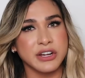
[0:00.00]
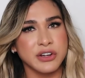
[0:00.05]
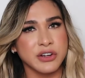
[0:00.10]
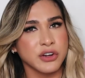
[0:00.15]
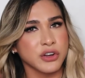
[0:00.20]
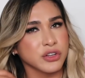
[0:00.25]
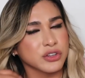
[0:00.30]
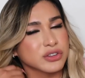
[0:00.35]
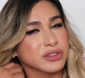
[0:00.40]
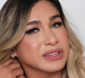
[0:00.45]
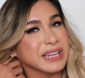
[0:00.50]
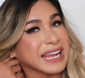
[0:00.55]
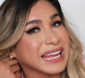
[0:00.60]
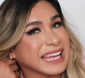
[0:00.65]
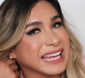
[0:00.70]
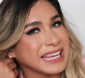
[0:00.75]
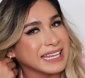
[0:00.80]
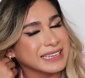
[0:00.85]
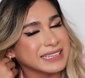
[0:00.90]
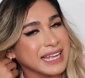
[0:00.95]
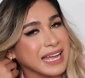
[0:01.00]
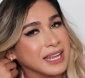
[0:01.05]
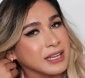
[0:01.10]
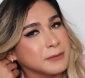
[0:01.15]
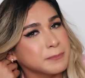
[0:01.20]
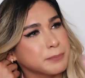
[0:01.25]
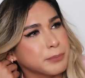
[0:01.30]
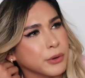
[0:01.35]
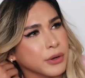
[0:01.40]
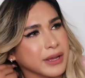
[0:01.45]
no te
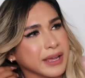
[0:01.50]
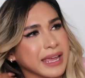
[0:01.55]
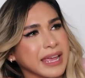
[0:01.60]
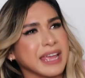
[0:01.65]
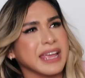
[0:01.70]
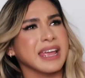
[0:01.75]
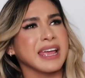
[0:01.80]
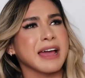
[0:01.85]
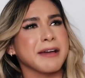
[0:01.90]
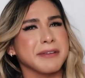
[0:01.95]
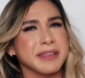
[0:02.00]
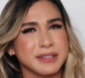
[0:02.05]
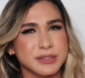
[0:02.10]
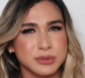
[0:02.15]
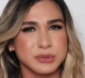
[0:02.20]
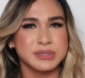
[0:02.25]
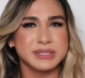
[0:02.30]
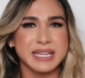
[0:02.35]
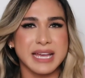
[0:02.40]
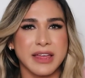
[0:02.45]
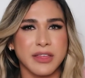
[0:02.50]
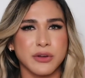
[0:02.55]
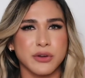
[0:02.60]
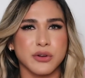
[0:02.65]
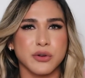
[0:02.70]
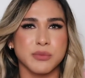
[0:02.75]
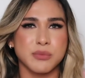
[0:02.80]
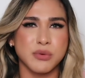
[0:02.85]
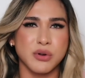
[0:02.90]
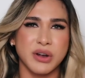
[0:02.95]
quitas porque había escuchado
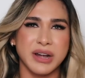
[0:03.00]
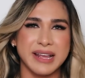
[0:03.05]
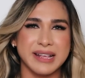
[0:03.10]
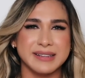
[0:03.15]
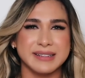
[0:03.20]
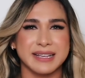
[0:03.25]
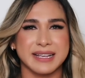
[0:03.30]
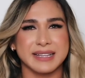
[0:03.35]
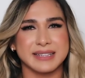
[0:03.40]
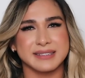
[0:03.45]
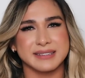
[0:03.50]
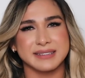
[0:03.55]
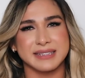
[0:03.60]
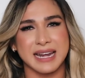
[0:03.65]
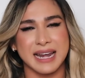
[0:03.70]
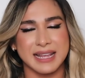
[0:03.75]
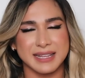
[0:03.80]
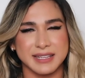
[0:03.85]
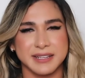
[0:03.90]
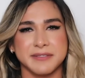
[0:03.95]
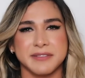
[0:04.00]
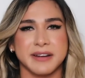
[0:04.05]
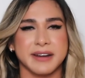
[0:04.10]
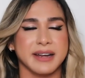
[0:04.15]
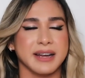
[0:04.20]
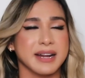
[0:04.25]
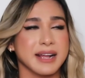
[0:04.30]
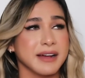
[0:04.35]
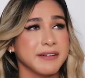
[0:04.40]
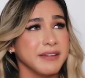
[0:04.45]
rumores de que te
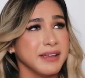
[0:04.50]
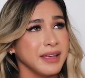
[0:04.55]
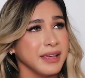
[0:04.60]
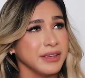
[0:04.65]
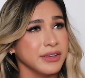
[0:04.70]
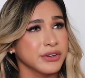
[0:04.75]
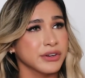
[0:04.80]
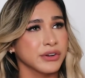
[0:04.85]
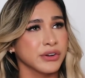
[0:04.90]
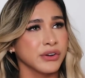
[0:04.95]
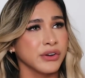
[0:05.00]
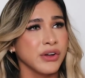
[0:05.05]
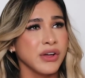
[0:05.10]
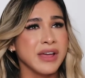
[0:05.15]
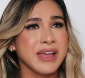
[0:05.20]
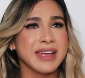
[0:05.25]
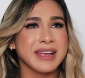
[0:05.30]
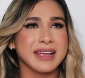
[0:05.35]
lastimaban el cabello,